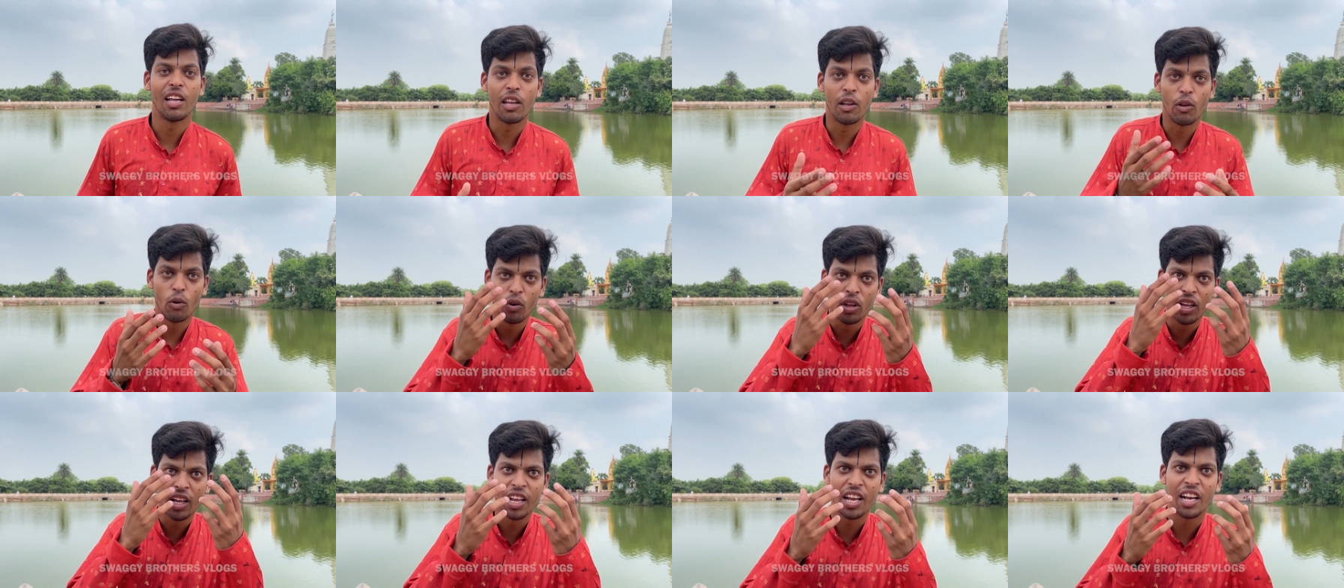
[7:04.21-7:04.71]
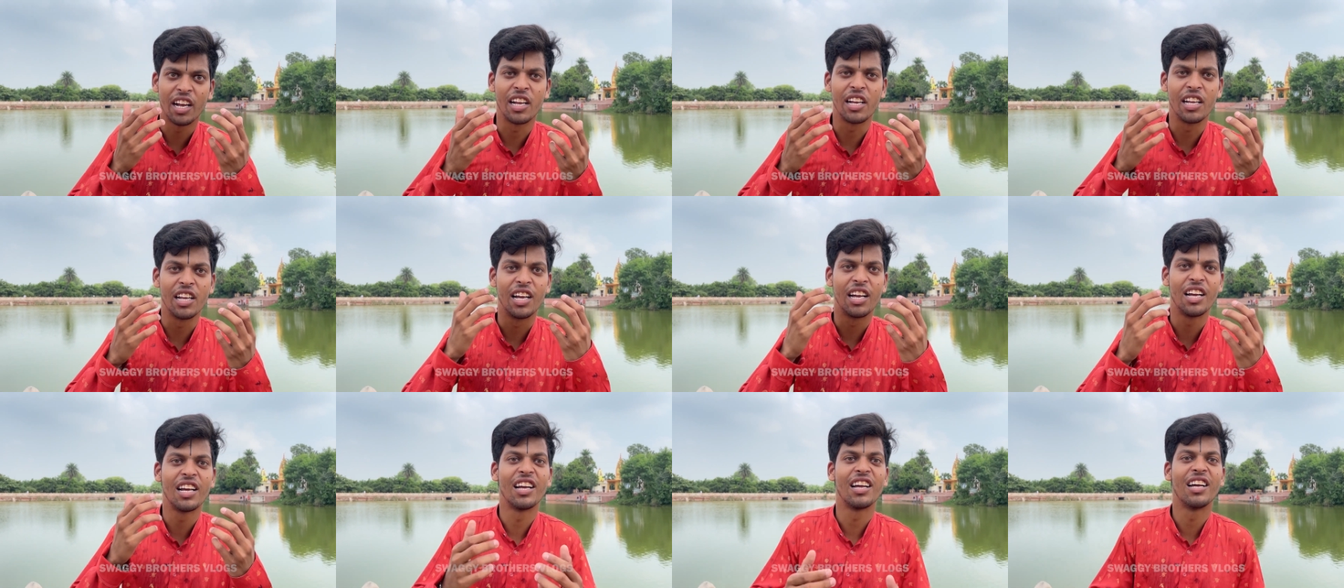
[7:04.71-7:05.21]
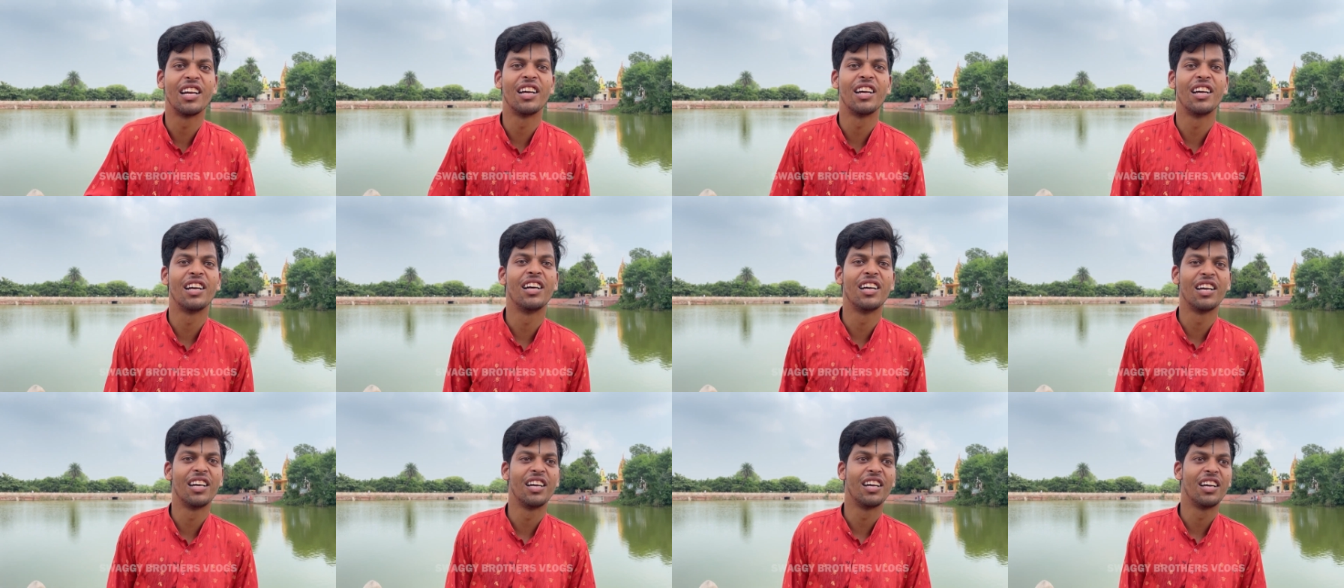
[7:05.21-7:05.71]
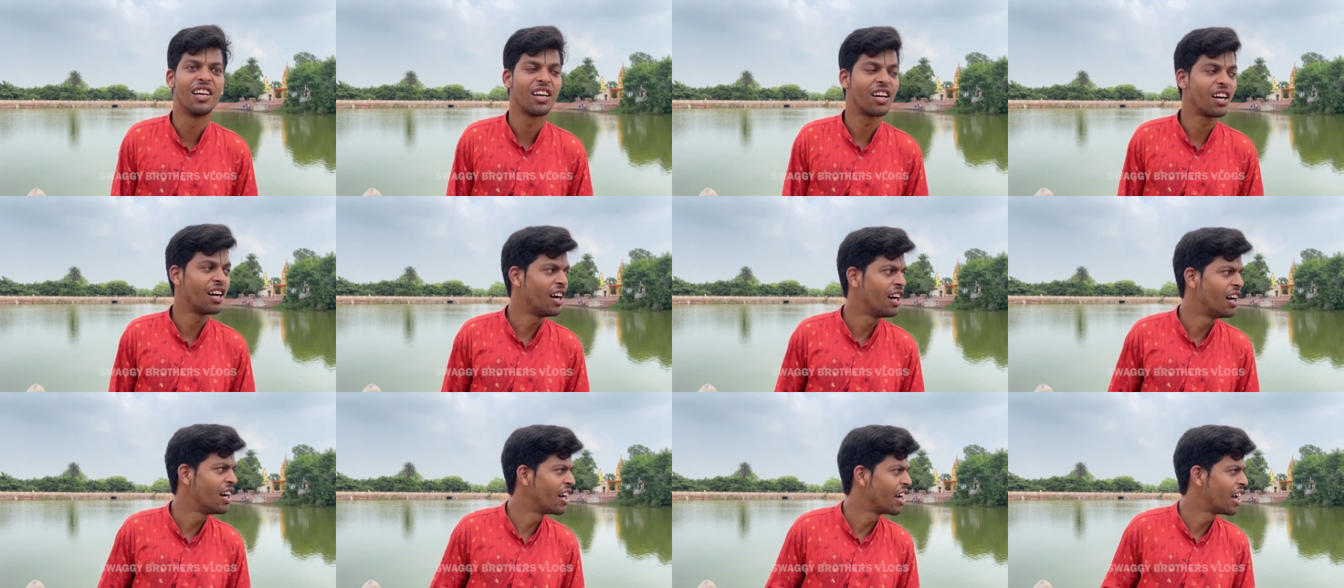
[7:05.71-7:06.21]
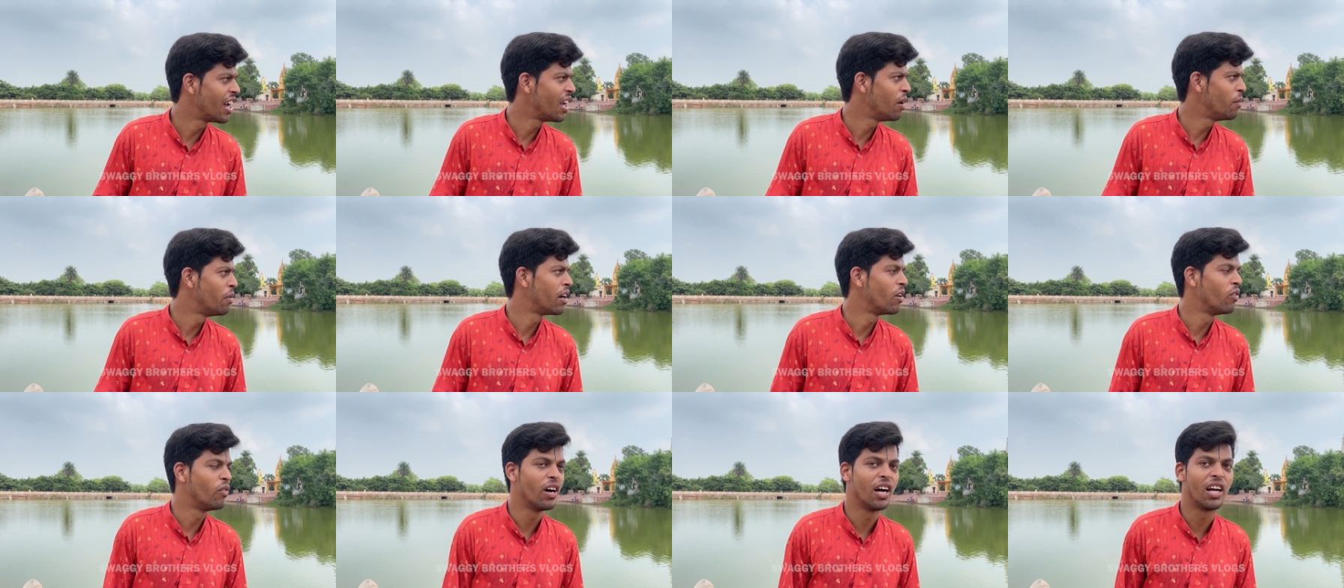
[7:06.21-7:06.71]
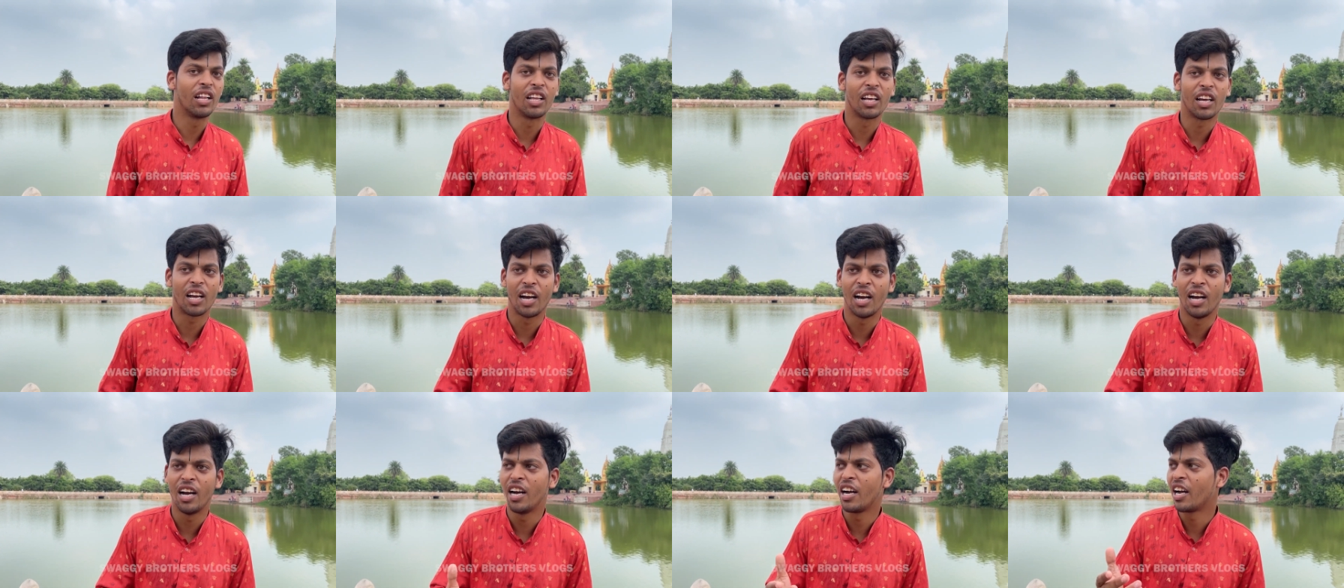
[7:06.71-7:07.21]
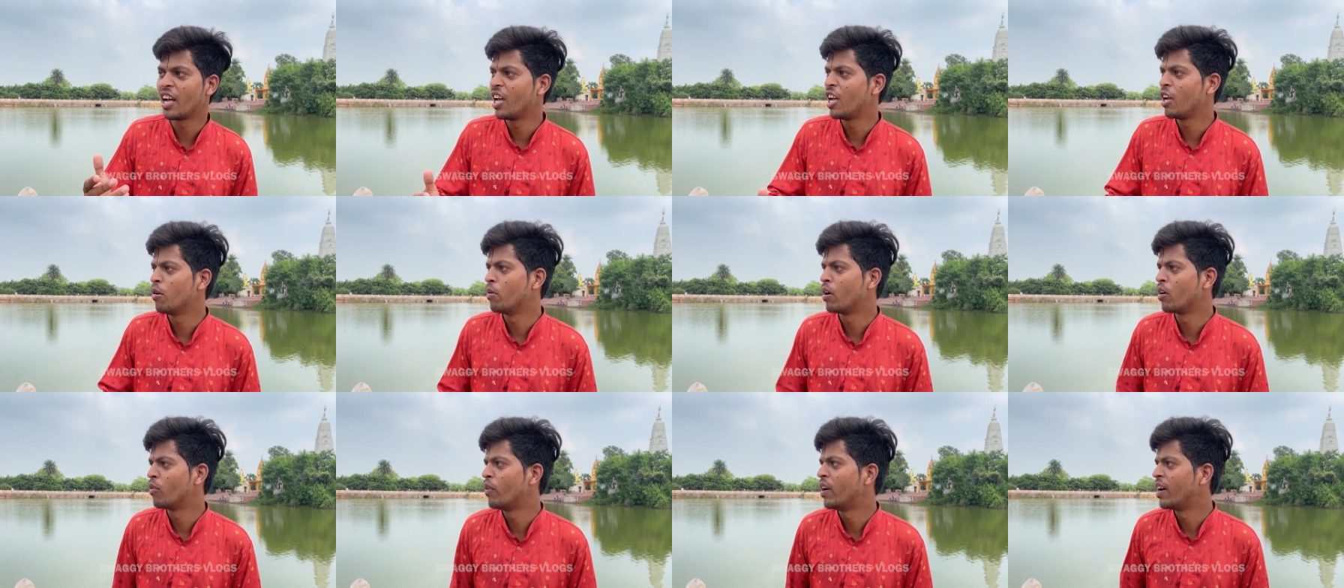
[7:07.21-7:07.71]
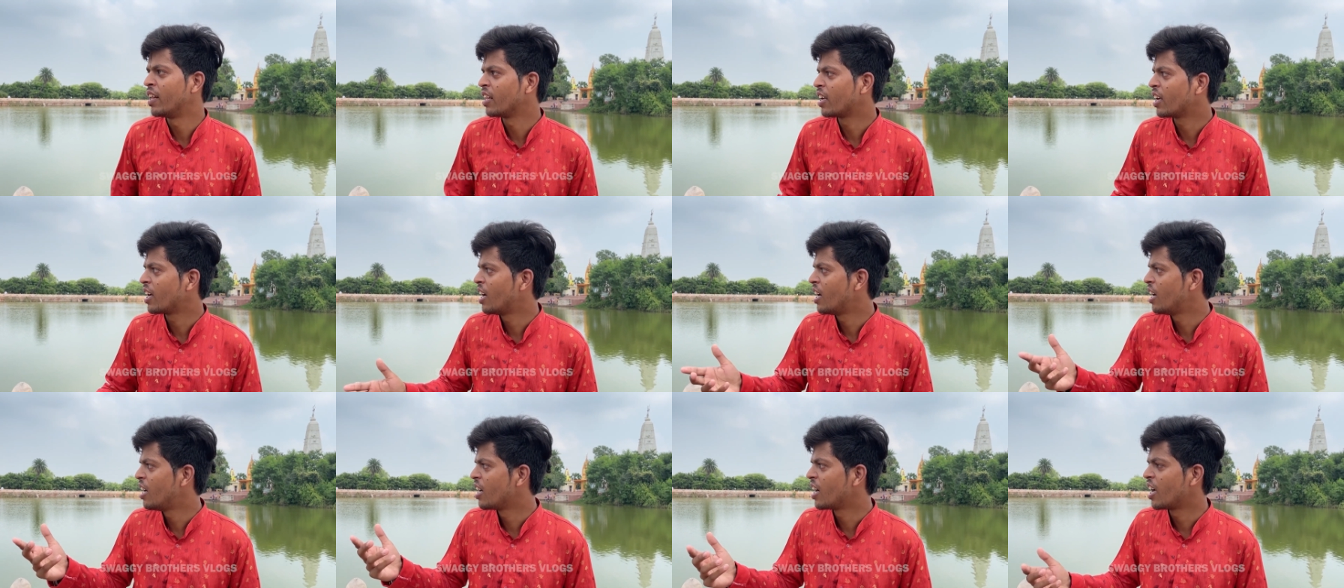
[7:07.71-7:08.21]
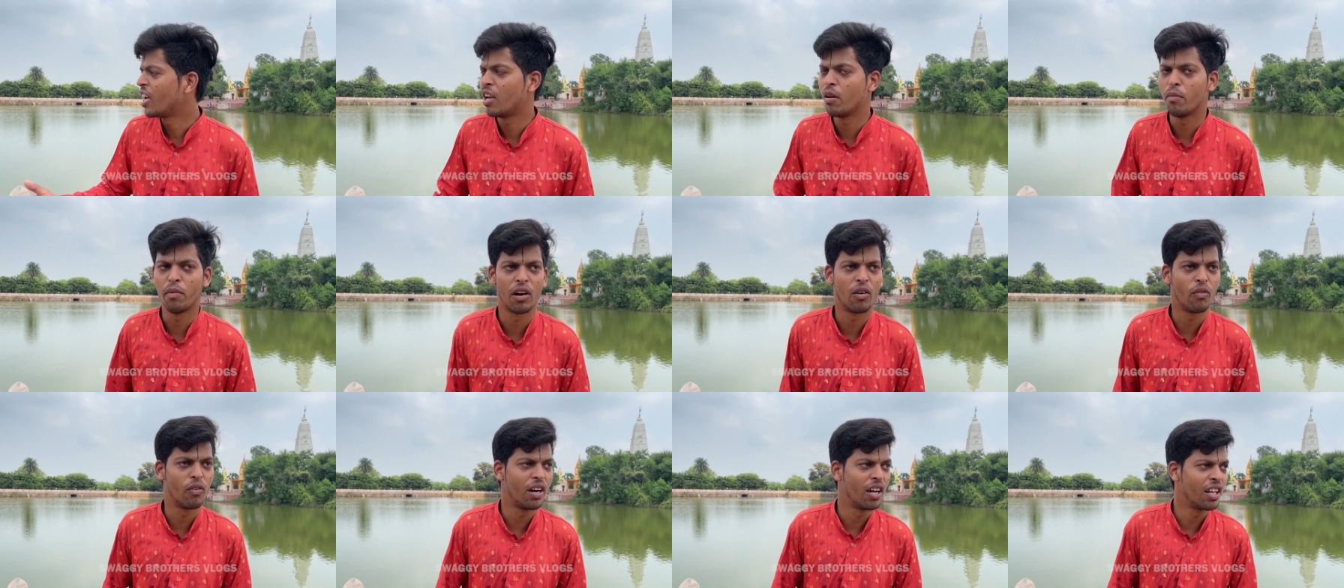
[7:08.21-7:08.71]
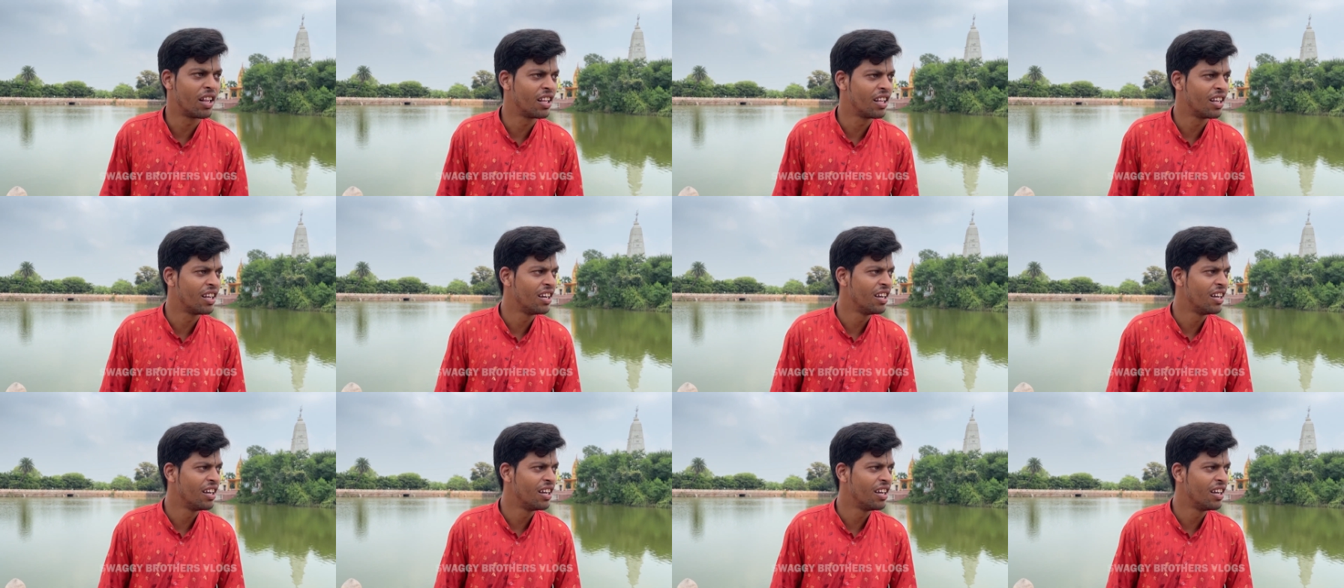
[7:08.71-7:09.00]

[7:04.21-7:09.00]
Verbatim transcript: रोने लगी है अच्छा कहाँ गए भगवान कहाँ गए भगवान कहाँ गए भगवान